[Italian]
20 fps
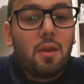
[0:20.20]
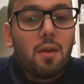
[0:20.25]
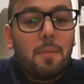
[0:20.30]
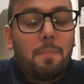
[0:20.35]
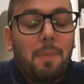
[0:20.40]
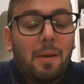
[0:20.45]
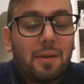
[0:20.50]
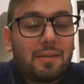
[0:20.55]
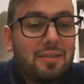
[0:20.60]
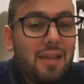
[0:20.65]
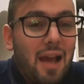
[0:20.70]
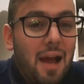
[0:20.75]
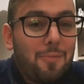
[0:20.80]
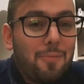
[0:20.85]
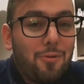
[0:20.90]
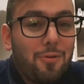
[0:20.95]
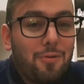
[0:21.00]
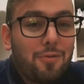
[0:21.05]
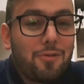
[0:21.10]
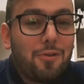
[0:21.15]

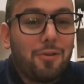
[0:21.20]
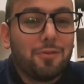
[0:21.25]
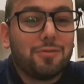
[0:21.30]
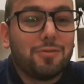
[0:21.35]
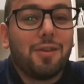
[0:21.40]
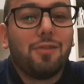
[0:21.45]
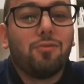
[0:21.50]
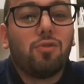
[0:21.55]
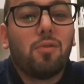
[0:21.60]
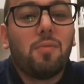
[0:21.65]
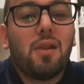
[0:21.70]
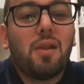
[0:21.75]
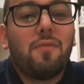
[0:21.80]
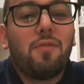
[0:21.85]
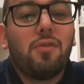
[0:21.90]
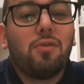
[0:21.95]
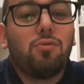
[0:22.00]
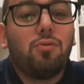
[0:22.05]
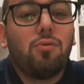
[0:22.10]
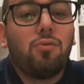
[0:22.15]
Partiamo con il
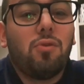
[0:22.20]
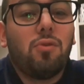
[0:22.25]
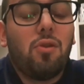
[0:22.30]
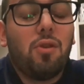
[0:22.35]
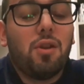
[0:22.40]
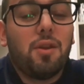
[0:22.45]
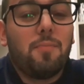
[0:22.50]
2021,